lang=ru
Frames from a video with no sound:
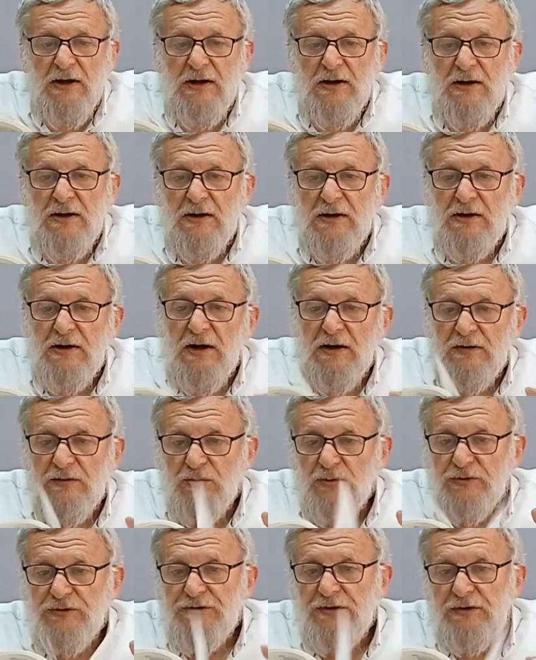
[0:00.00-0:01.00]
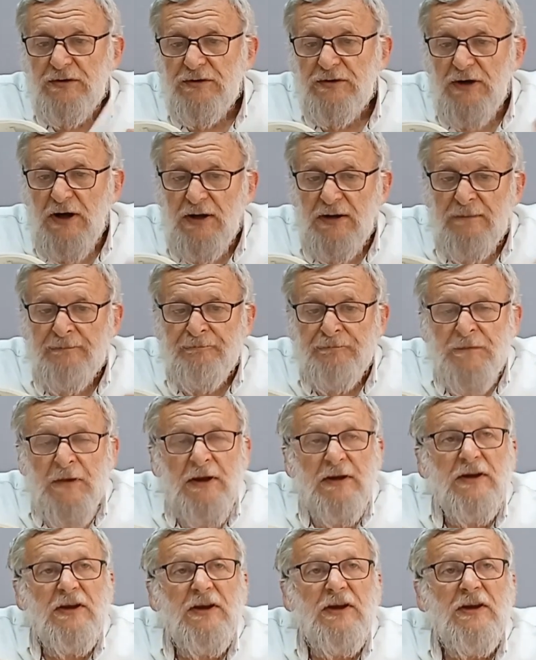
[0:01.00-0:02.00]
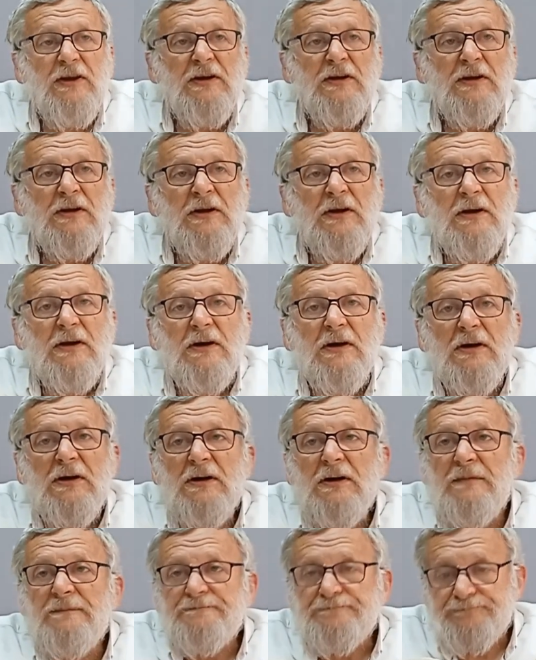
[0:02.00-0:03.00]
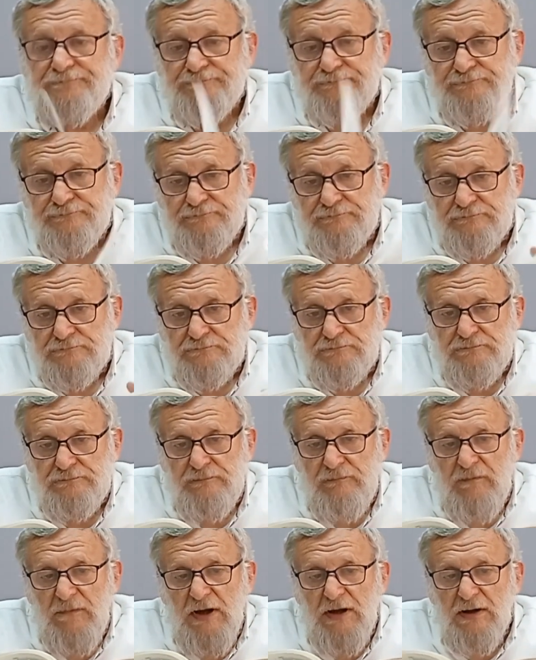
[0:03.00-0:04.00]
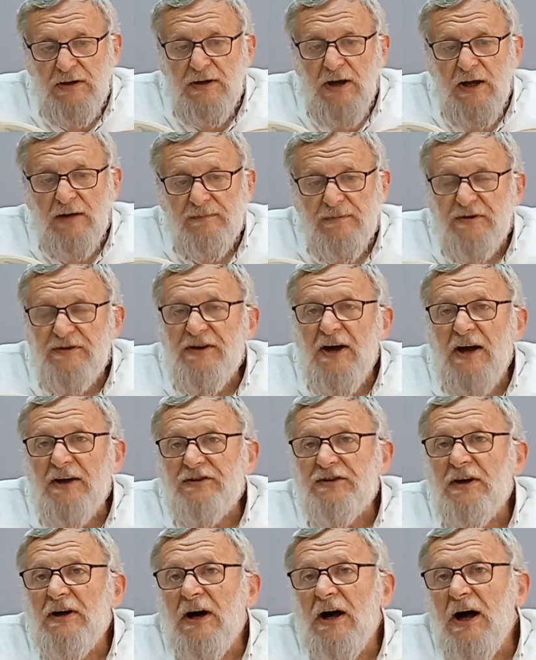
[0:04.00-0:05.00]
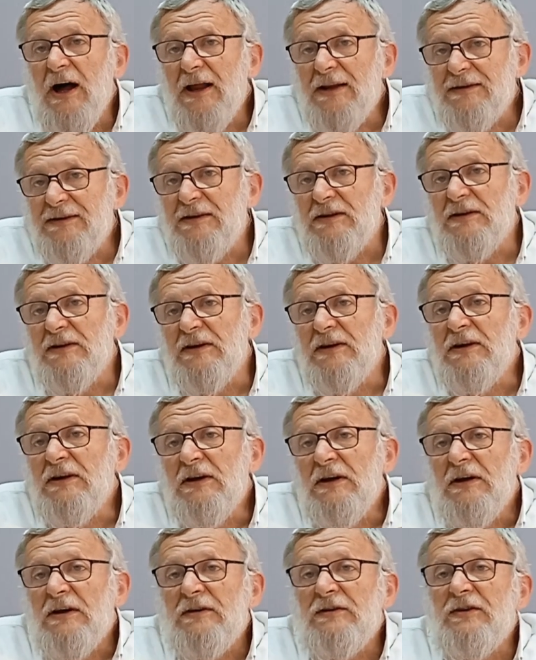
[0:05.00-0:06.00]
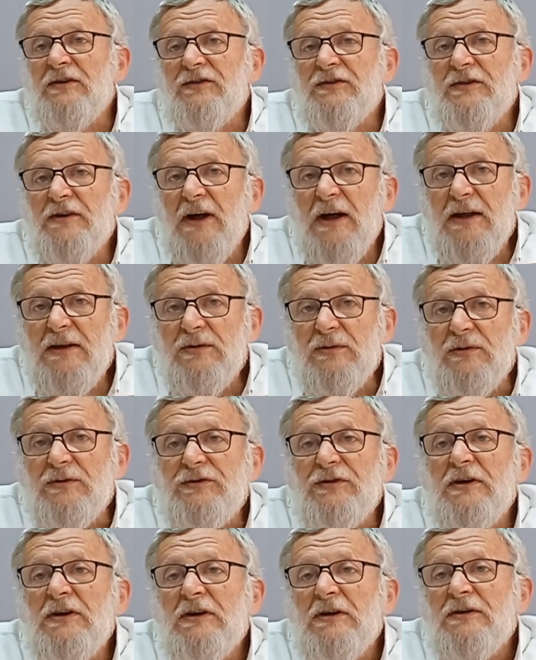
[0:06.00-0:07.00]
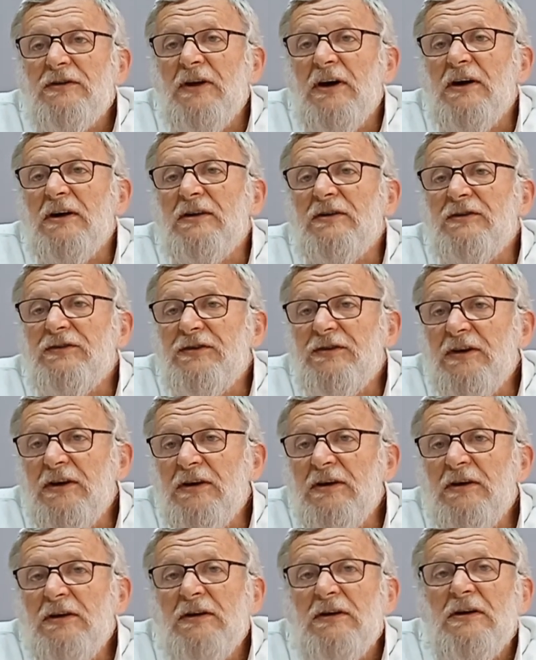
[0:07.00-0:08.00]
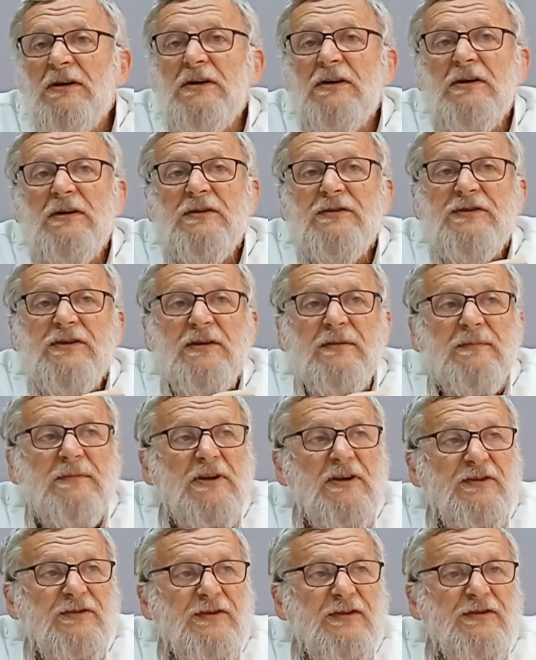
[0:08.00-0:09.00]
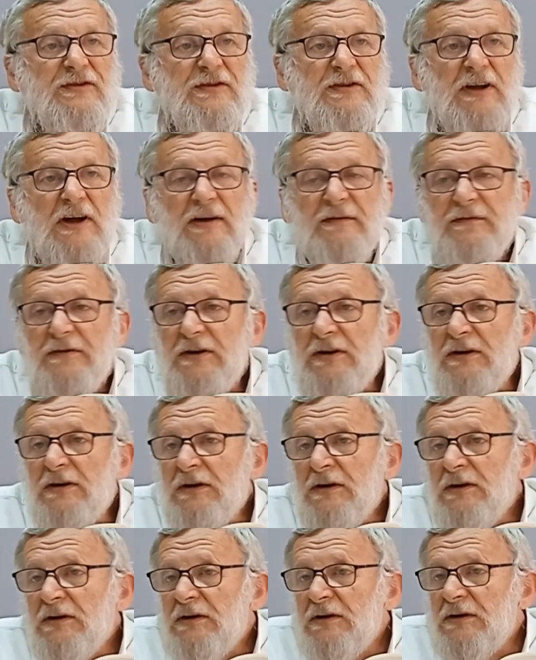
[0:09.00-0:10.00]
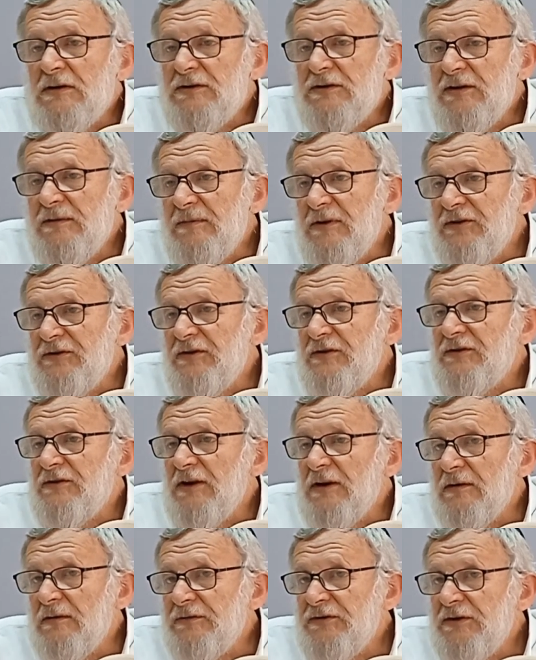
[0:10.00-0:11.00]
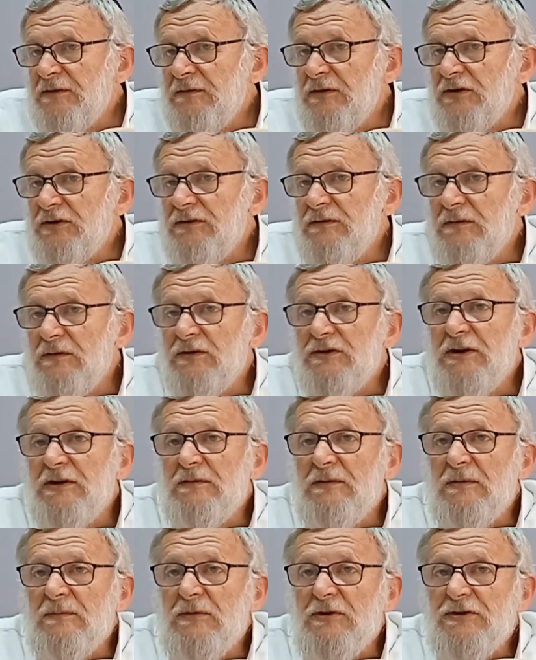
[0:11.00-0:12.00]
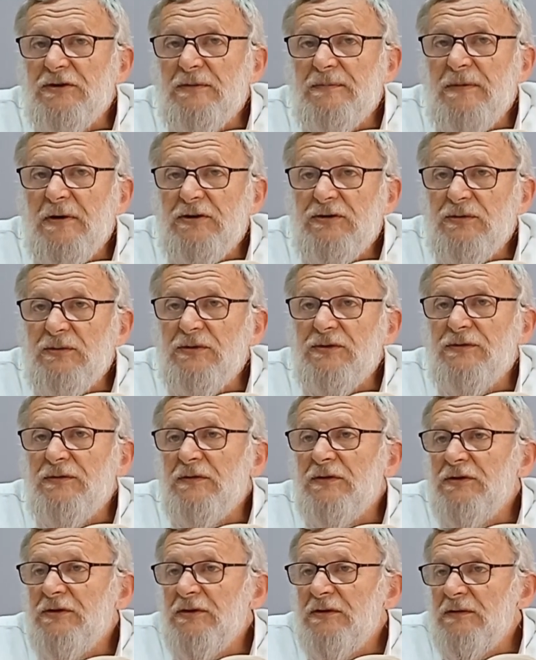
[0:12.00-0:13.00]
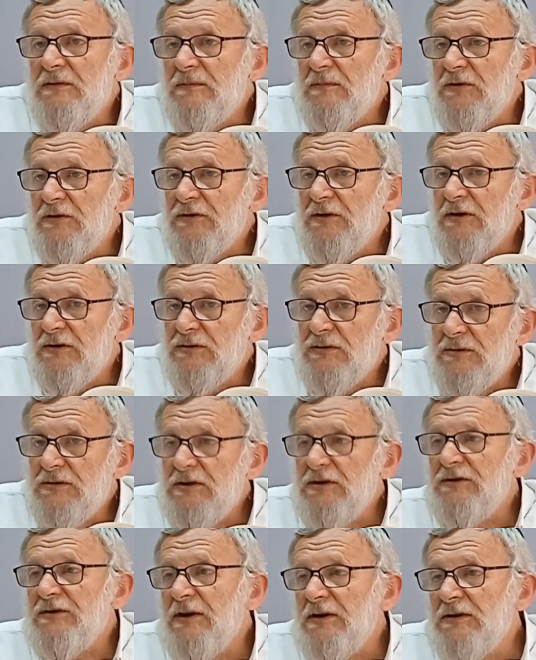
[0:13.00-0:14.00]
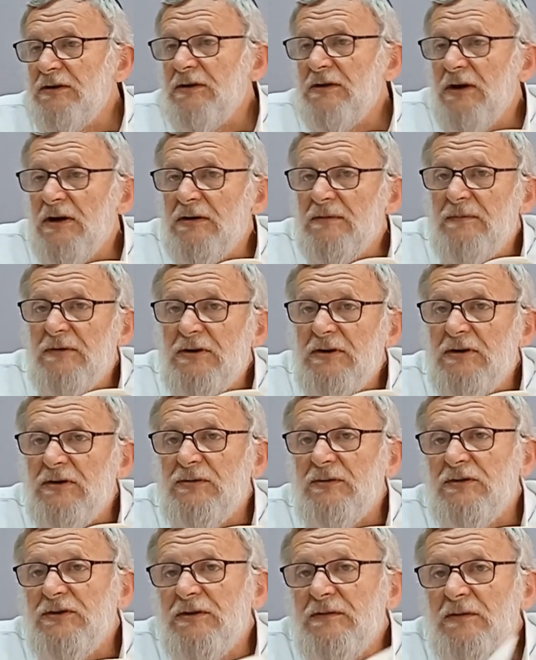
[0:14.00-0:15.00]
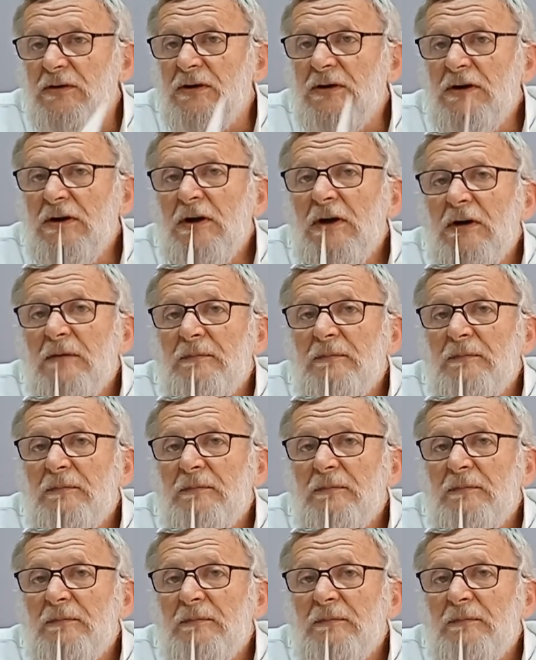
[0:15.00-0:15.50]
э, Галут, да, и э, как бы даже ангелы не знают, а где, э, где место славы, э, где место славы Всевышнего, где его можно почувствовать, где его можно ощутить. Они как бы ищут его